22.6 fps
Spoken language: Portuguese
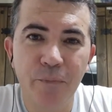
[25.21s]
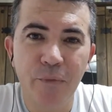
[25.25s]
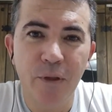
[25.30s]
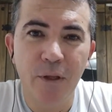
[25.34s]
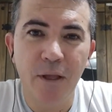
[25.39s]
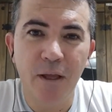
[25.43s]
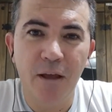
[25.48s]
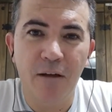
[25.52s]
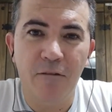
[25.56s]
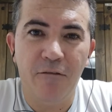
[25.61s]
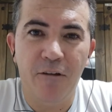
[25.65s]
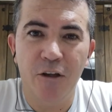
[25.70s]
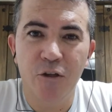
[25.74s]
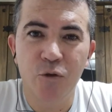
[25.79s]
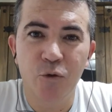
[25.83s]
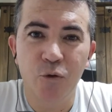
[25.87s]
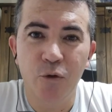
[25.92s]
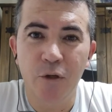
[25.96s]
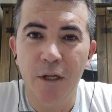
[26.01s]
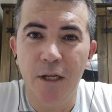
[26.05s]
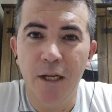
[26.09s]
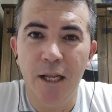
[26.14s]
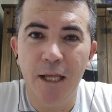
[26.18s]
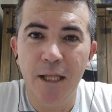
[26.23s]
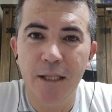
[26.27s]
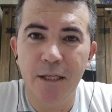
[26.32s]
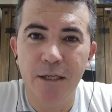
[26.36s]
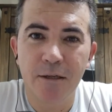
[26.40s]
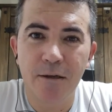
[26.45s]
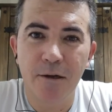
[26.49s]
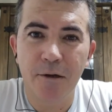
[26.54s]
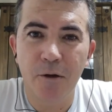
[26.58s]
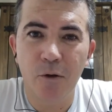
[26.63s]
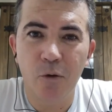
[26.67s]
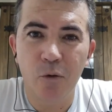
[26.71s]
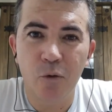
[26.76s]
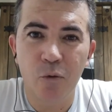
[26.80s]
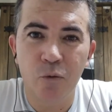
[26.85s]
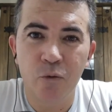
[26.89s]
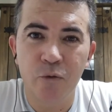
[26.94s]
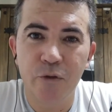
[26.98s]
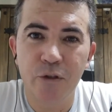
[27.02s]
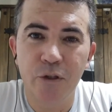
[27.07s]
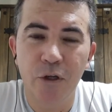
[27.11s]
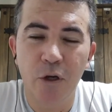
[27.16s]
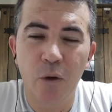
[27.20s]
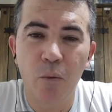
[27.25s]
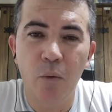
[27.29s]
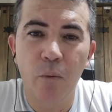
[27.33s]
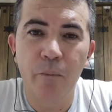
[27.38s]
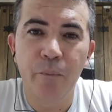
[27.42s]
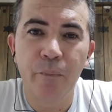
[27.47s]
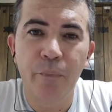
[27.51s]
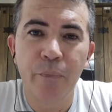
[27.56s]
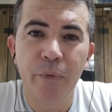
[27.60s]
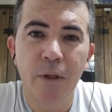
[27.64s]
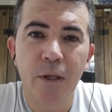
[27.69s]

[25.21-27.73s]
né, a vassoura elétrica que alguns chamam,